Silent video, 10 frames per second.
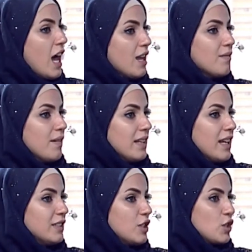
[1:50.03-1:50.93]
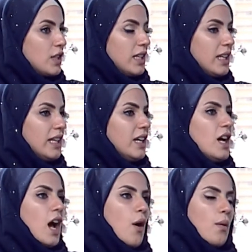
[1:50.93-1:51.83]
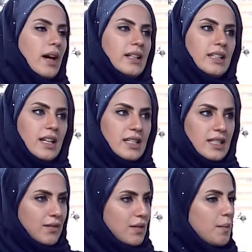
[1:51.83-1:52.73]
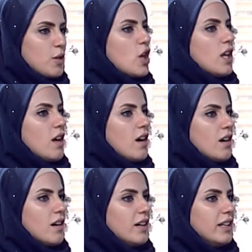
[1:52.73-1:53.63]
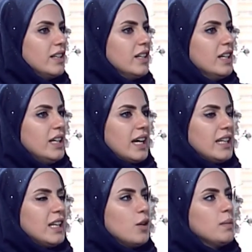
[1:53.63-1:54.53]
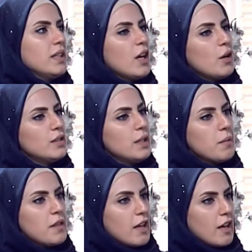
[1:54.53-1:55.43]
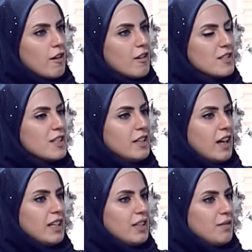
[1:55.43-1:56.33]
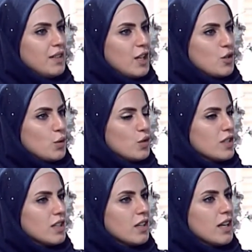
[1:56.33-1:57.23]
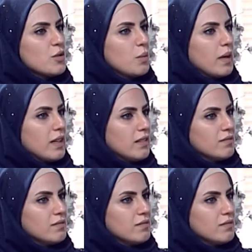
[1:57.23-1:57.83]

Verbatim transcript: الفن التشكيلي او كان دراستك في مجال اخر يعني لو بدنا ناخذ نبذه قصيره عن الفنان جورج رزق الله ايش ممكن